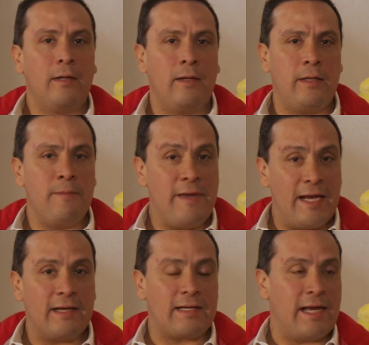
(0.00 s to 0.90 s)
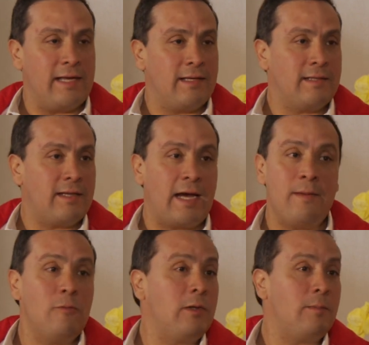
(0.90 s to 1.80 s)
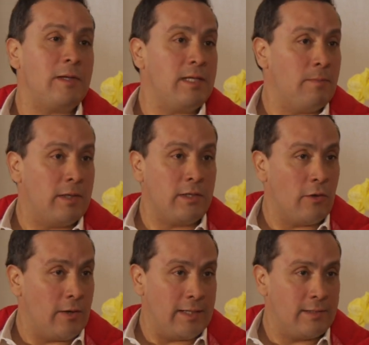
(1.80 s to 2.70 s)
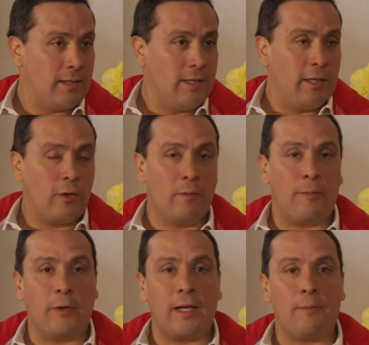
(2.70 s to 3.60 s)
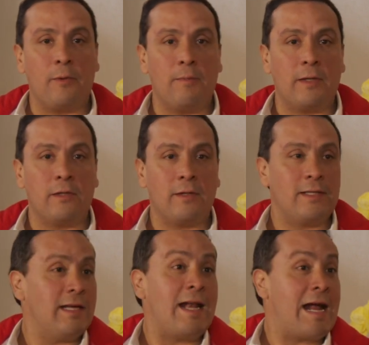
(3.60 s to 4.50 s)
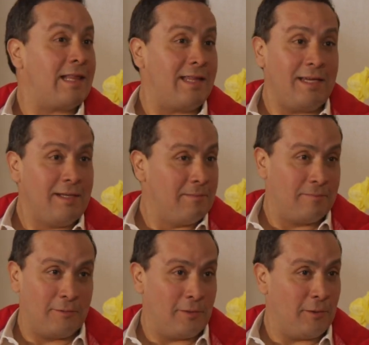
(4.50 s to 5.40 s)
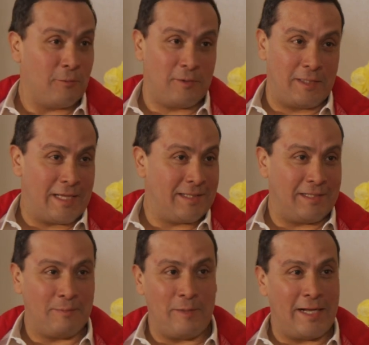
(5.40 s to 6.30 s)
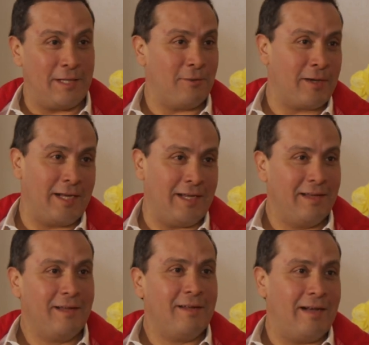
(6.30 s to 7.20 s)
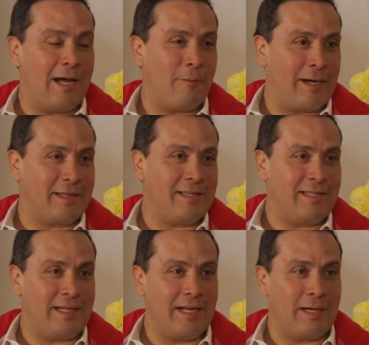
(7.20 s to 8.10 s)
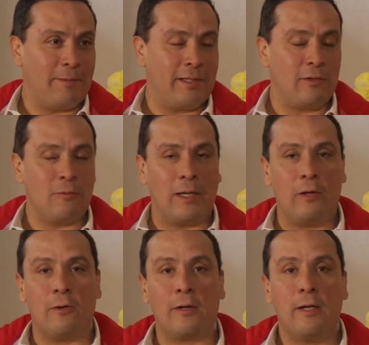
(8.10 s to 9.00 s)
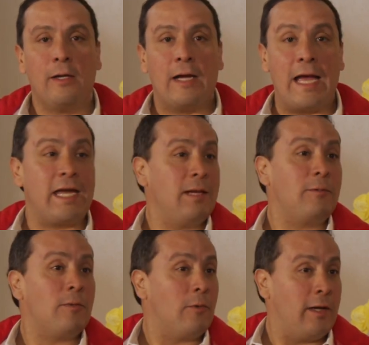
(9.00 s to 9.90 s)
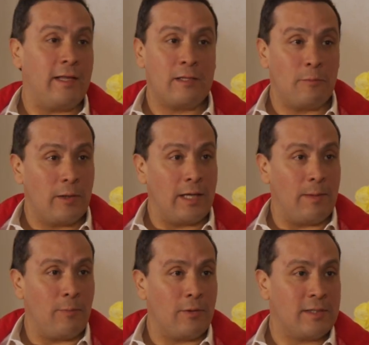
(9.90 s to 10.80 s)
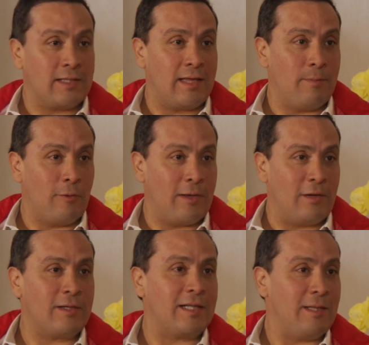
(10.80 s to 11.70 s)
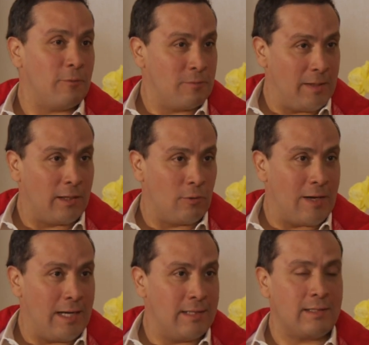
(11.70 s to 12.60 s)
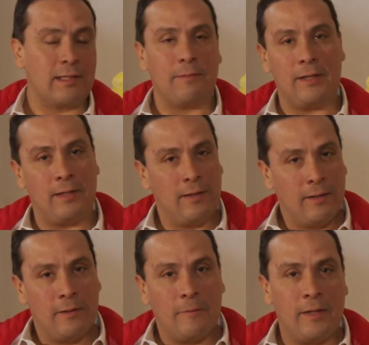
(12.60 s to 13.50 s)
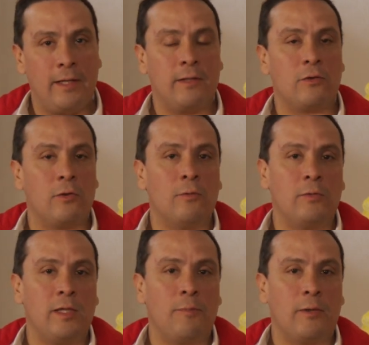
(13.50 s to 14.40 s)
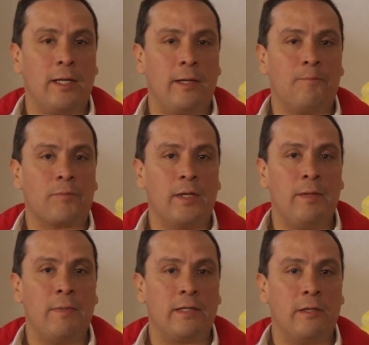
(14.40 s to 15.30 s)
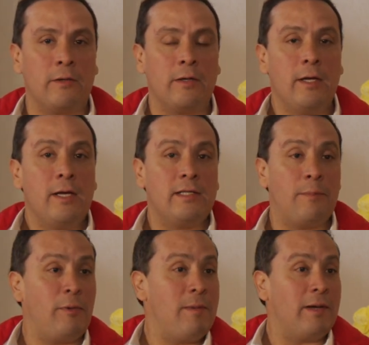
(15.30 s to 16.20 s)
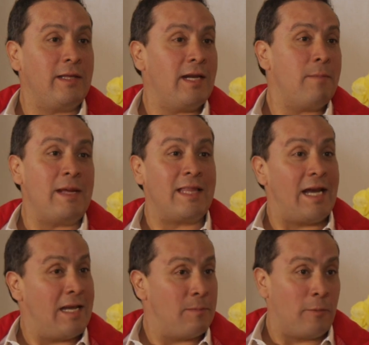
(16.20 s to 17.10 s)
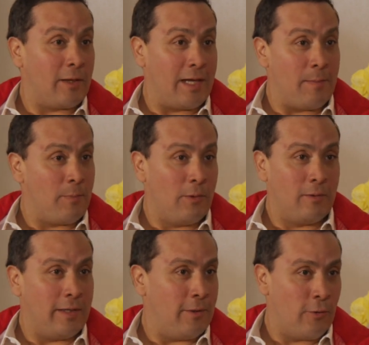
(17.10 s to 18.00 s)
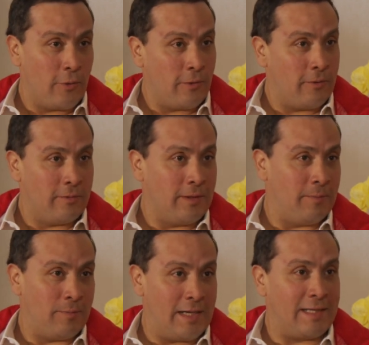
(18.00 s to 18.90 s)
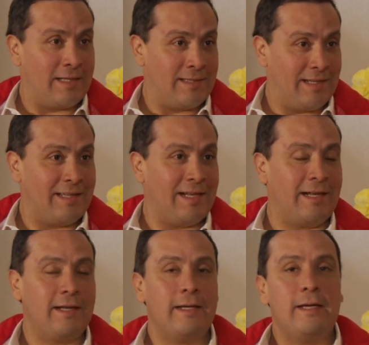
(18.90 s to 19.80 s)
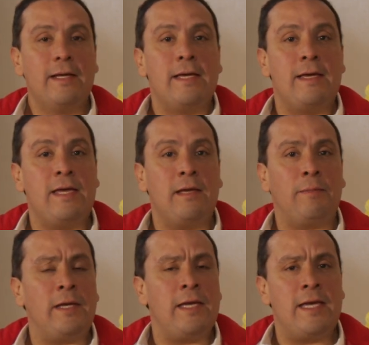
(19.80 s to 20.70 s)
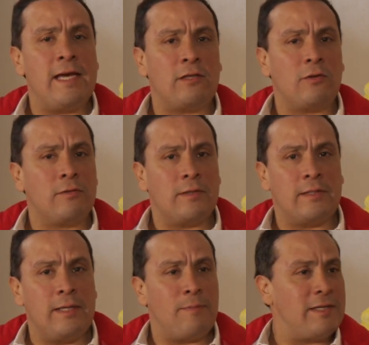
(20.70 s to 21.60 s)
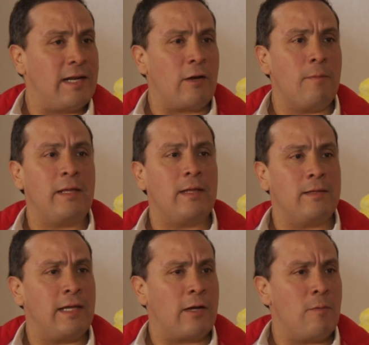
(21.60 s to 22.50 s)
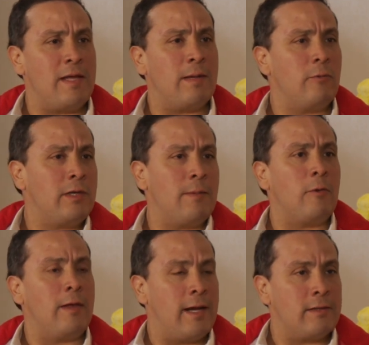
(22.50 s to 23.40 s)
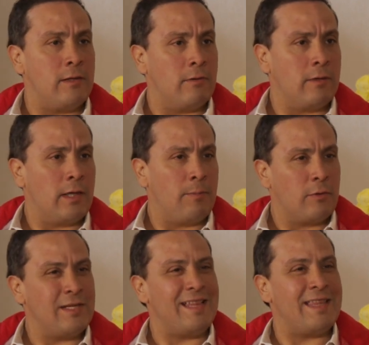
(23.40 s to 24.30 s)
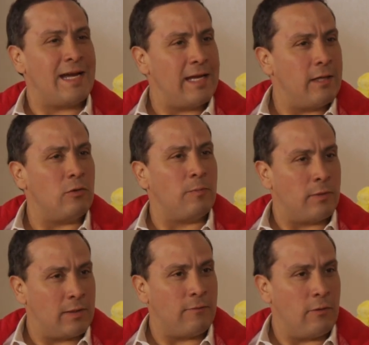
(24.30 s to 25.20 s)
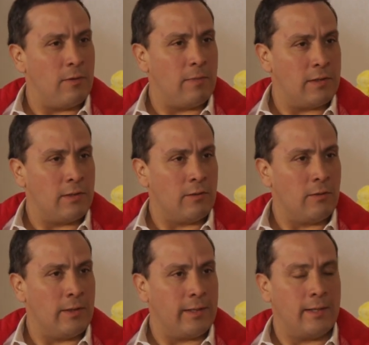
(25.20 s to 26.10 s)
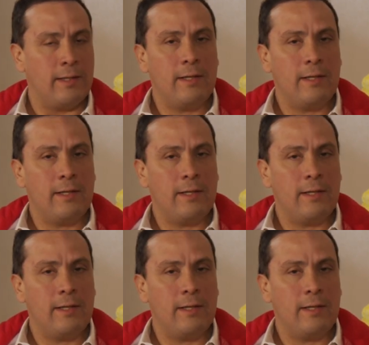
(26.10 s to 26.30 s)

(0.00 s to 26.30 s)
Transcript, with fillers: y bienes raíces, hay múltiples inversiones como por ejemplo inversiones en arte, donde tú estás esperando que la obra artística incremente su valor. Hay criptomonedas, por ejemplo, que está de moda, los activos virtuales, que también eh, son un tipo de inversión. Se puede invertir en metales, por ejemplo, en oro, en plata, etcétera. Y, y, estos siempre se recomienda, se recomienda mucha moderación, que el porcentaje de tu portafolio de inversión, Loreta,